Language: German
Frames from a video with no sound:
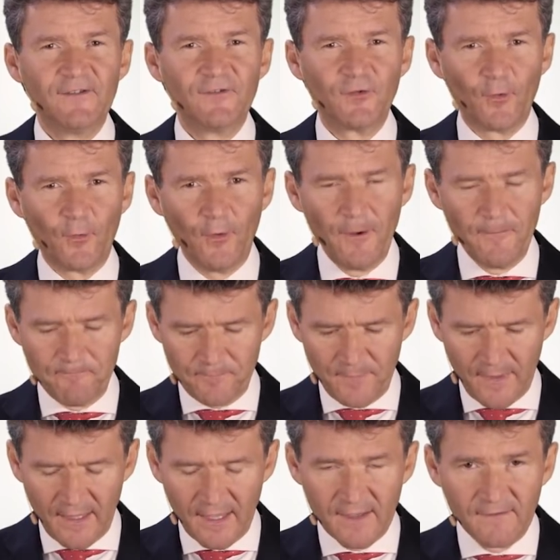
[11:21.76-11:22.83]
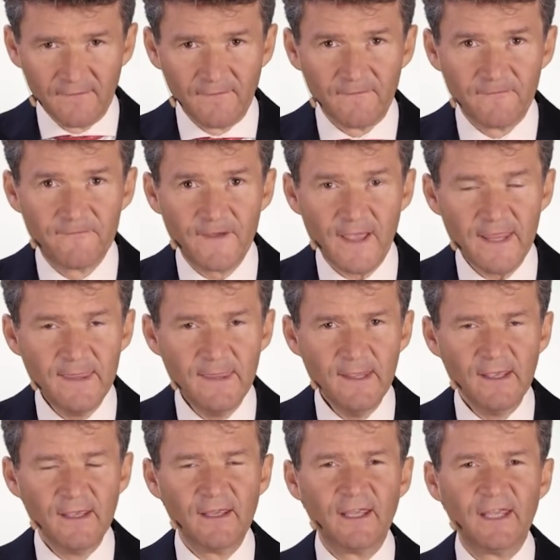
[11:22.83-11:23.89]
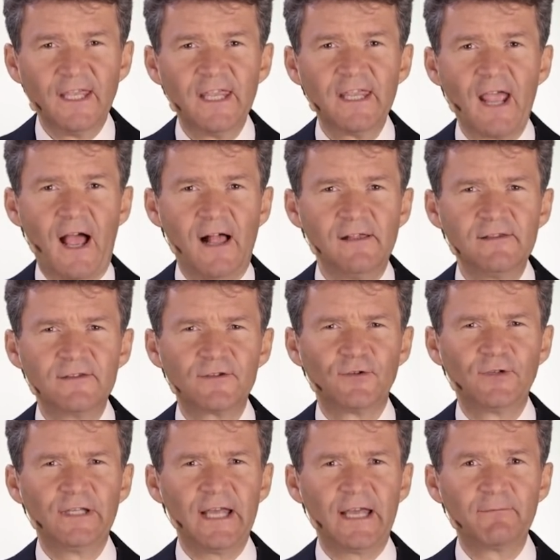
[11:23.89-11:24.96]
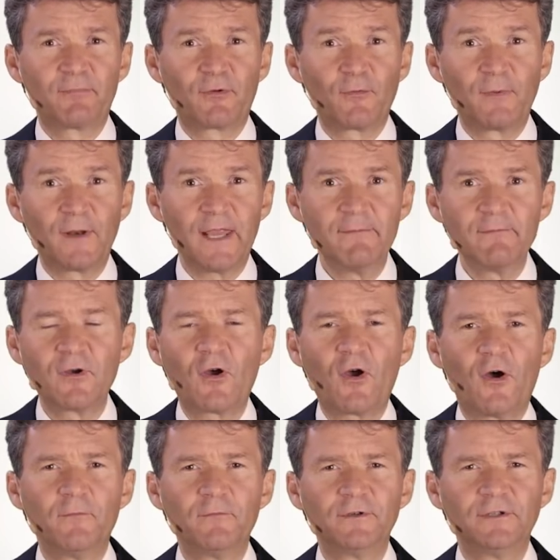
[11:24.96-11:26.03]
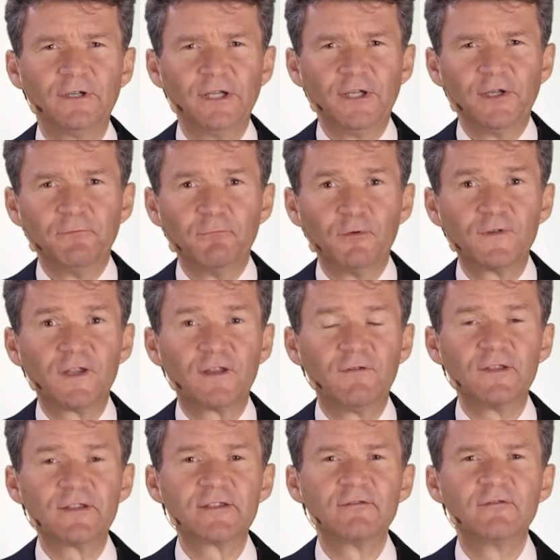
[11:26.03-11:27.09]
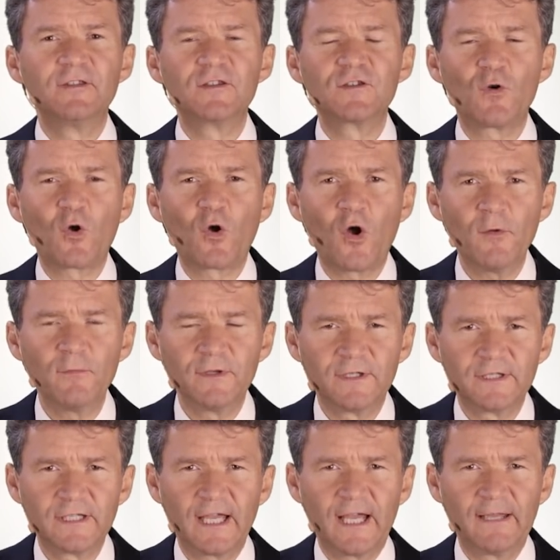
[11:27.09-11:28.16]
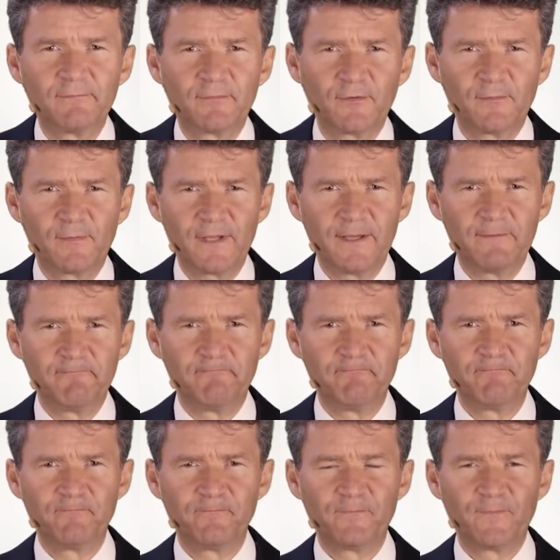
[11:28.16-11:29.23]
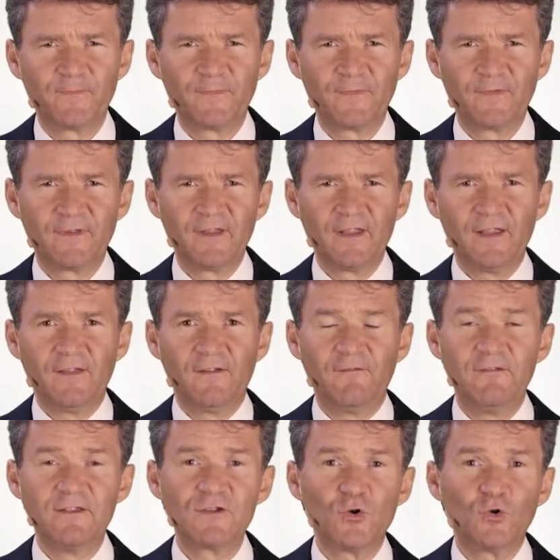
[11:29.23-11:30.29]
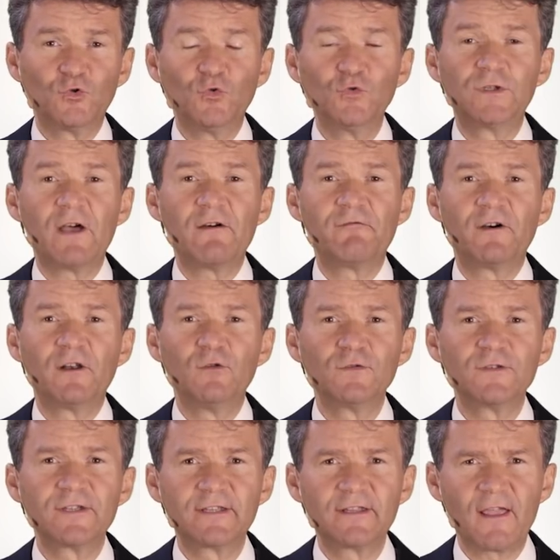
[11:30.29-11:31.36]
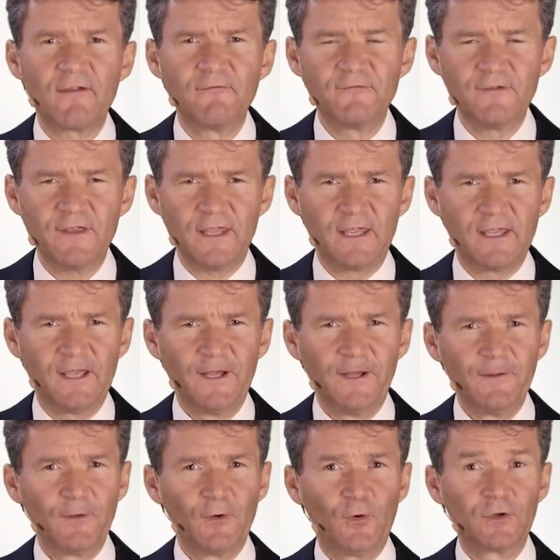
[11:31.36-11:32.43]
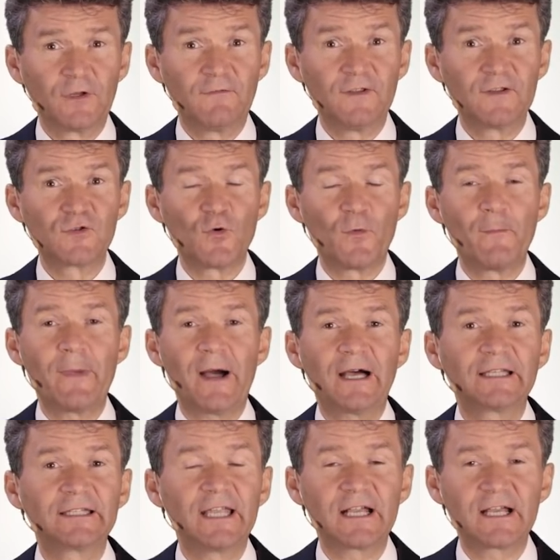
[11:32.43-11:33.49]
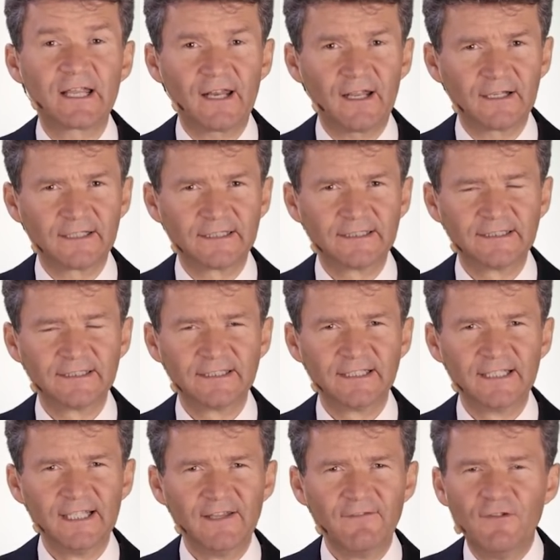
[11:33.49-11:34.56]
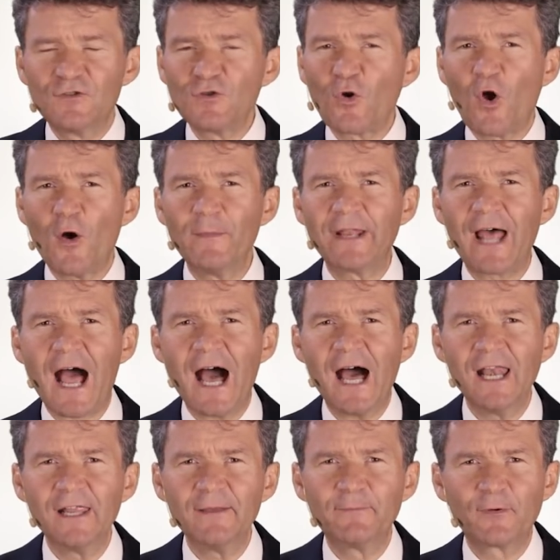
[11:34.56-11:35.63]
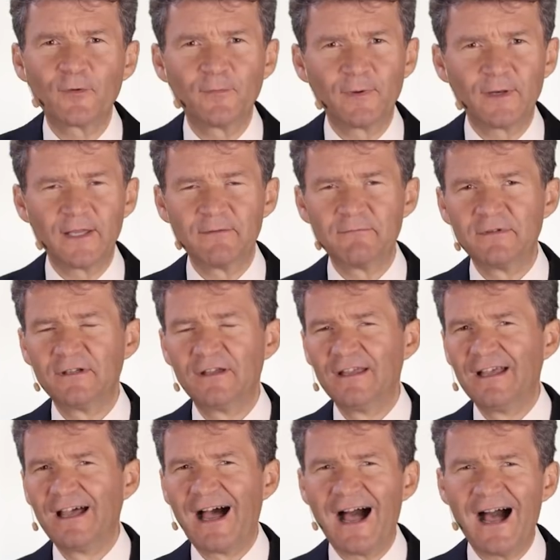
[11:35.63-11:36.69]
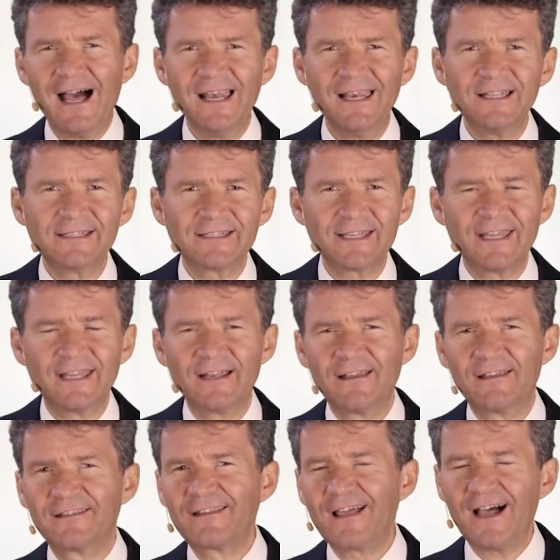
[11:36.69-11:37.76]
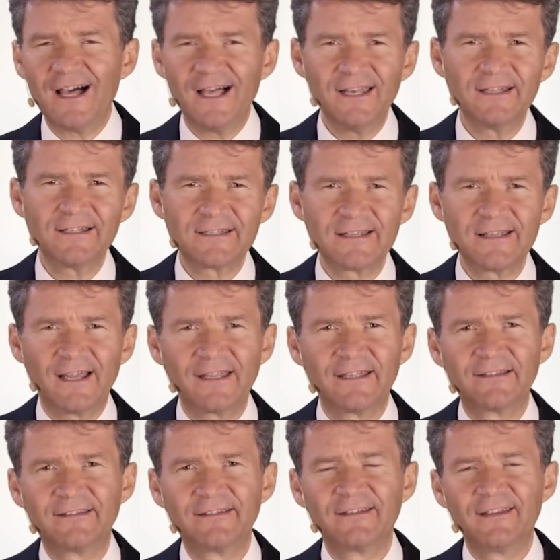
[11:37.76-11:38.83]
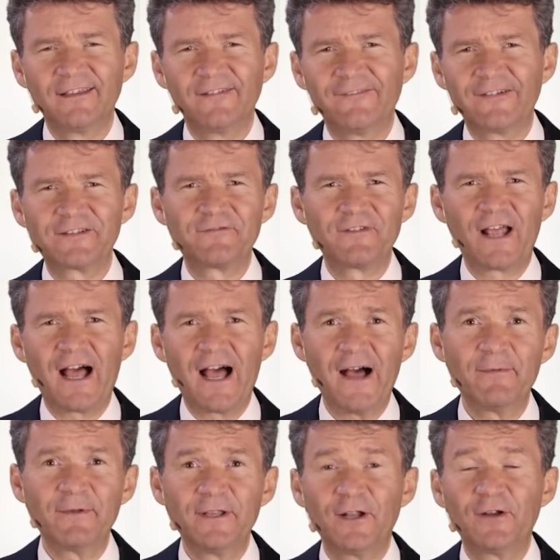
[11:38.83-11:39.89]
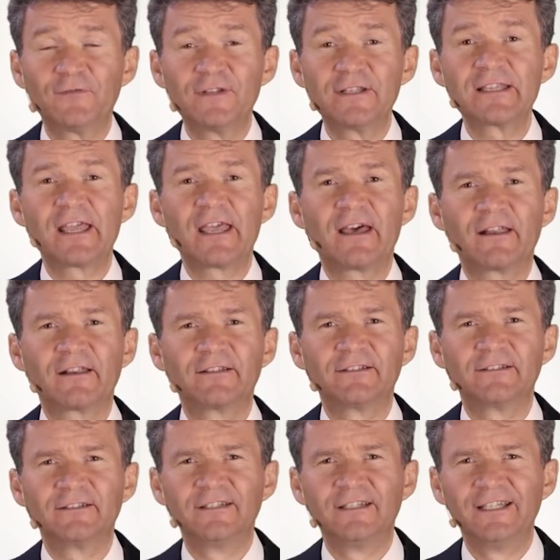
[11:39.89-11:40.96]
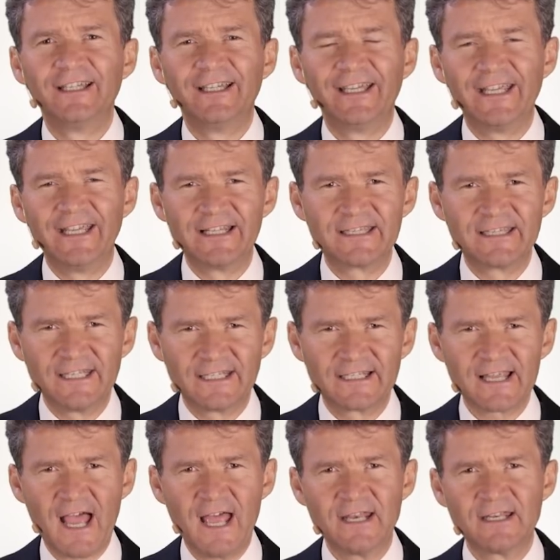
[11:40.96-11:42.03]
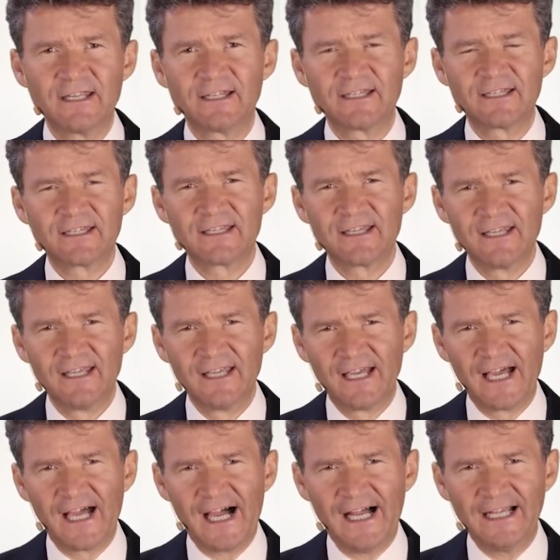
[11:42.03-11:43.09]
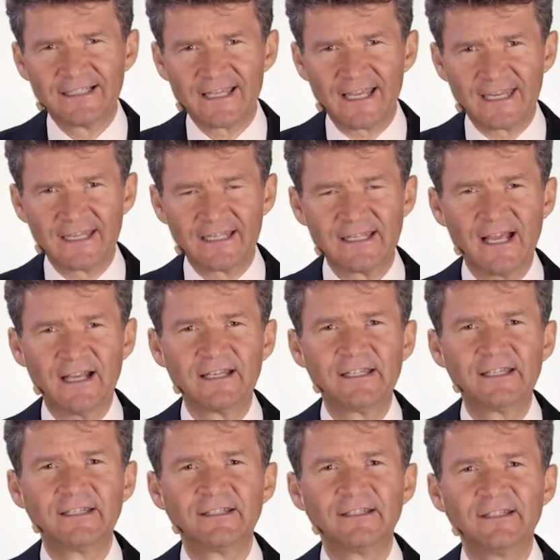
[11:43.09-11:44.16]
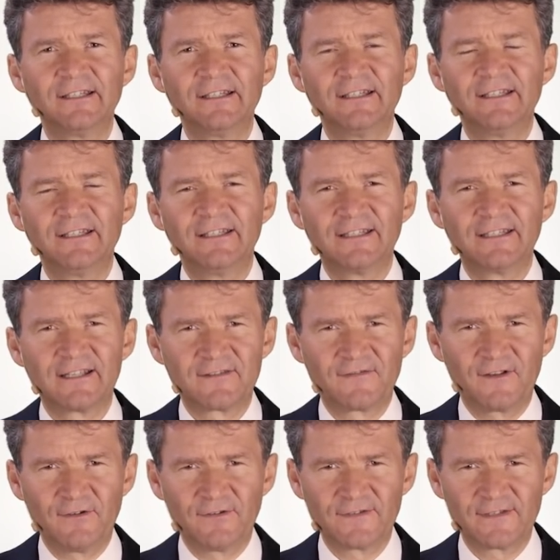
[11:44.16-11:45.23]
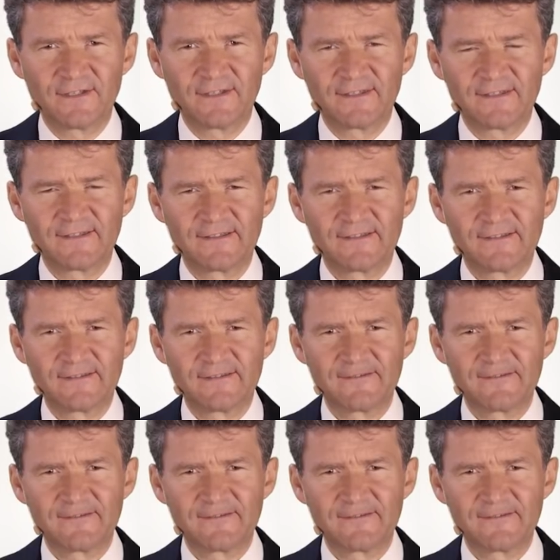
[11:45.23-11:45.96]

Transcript: So, wenn ich also in ein Problem komme, muss ich wissen, wieso komme ich ein Problem? Wieso tut der Verlust weh? Oder wieso macht er krank? Wieso kommen alle Probleme, alles Elend, alles Leid, was wir haben hier auf dieser Erde, ist nichts anderes als ein Gedanke des Verlustes.